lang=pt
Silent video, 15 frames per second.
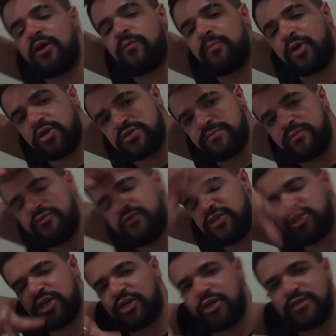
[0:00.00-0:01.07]
o próximo
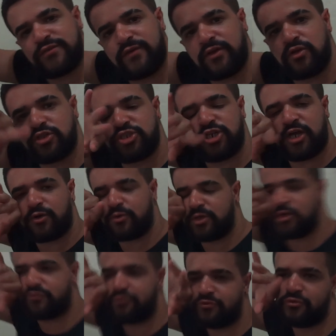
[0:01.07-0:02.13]
vídeo. É nóis. Falou, tchau e
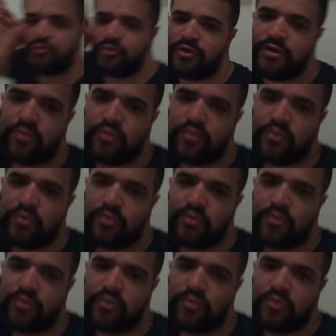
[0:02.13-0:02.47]
eu fui.